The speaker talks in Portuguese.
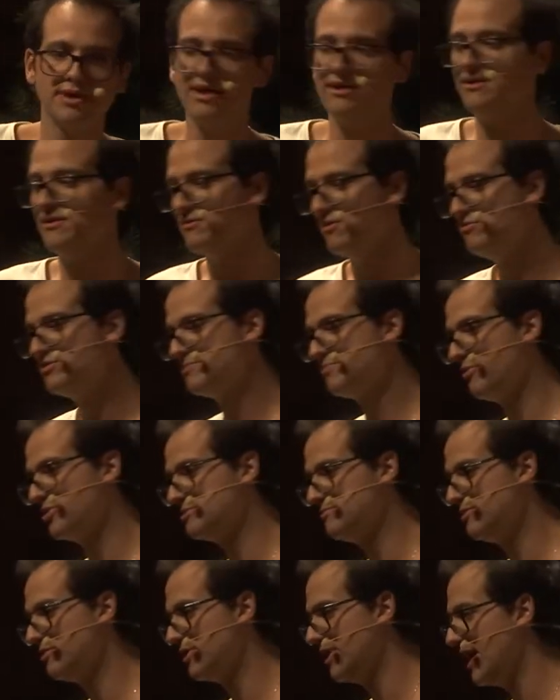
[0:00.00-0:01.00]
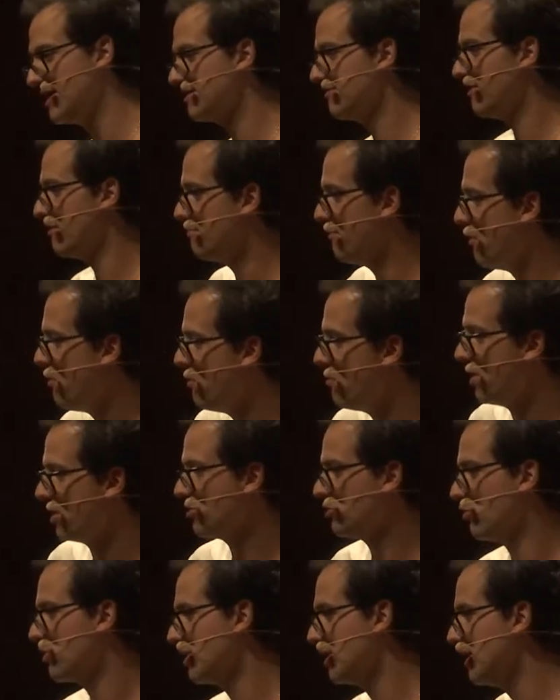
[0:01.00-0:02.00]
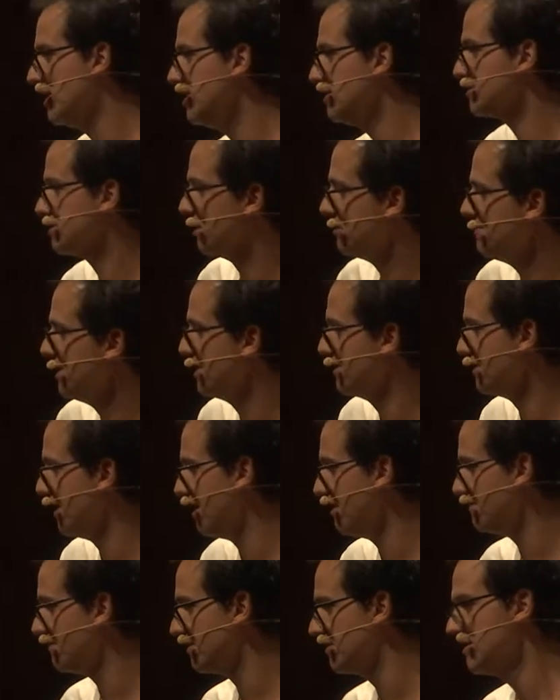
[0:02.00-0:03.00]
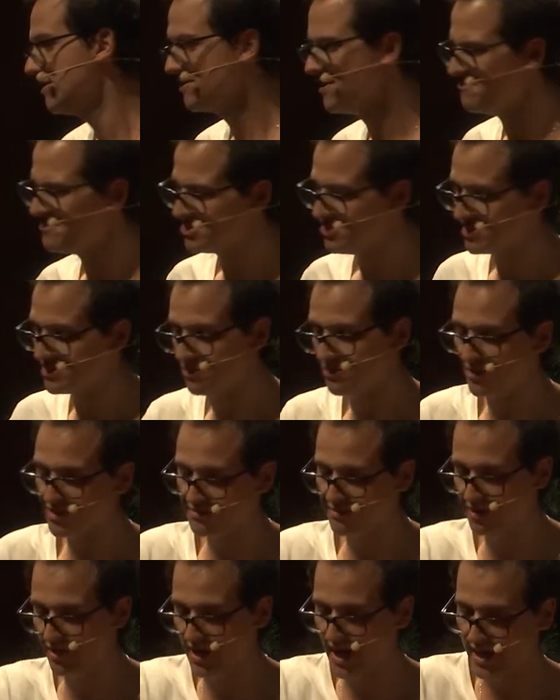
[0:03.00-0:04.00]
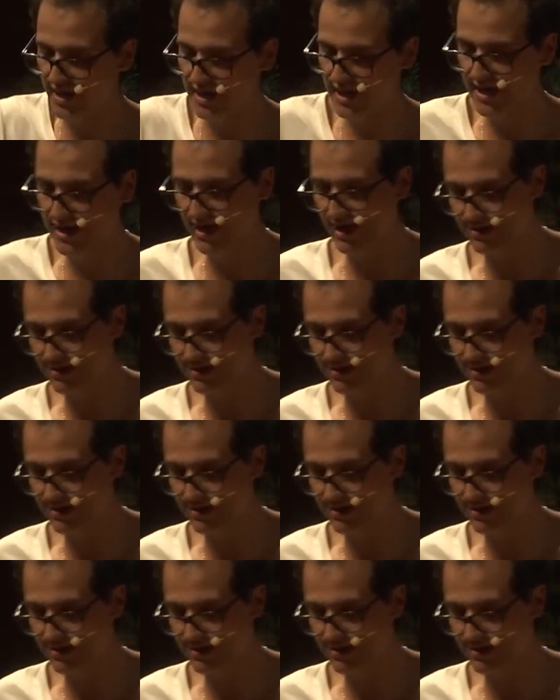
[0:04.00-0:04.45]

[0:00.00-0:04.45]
que, que, onde pode melhorar? Estava bom, a crocância, como é que estava? Não, mas eu acho que eu posso melhorar ali,